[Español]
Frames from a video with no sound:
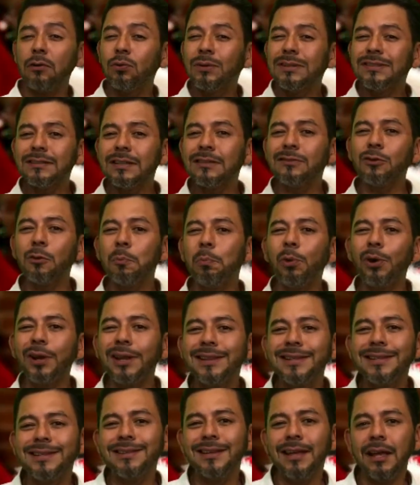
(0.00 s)
No es tanto por
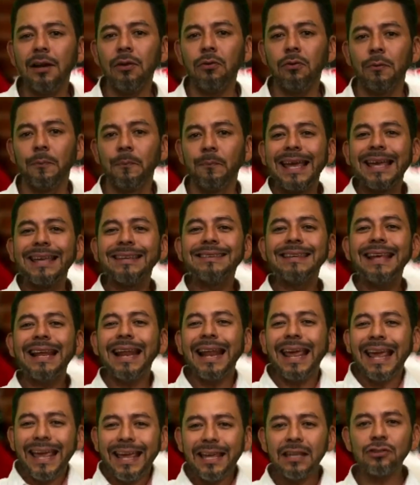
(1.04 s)
el dinero, es
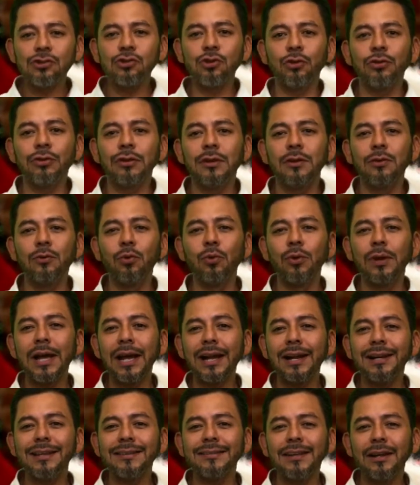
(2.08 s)
el hecho de
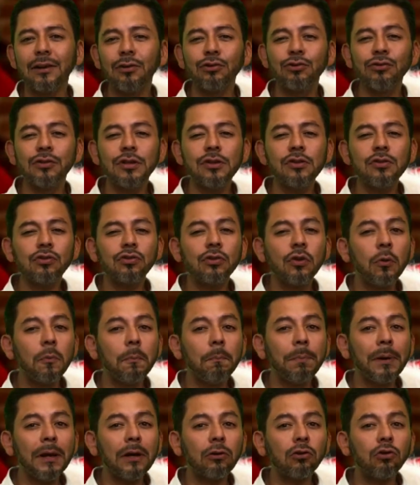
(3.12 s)
inculcarles a los niños que
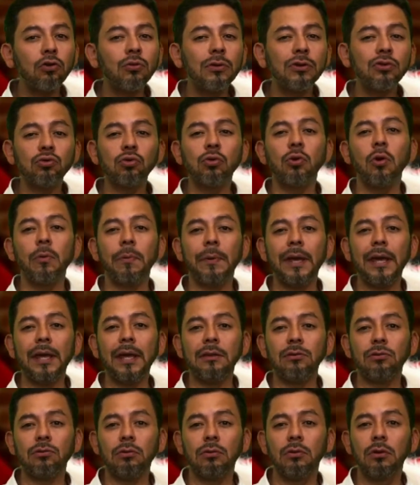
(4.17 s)
un perro no es un
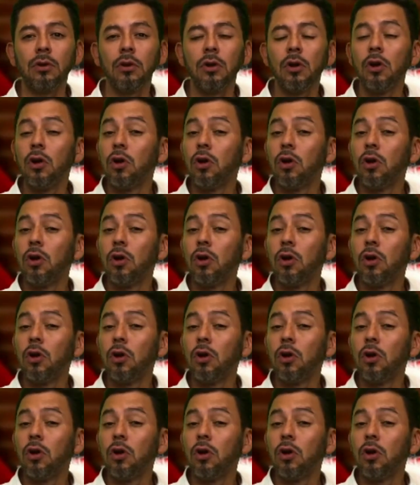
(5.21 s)
objeto,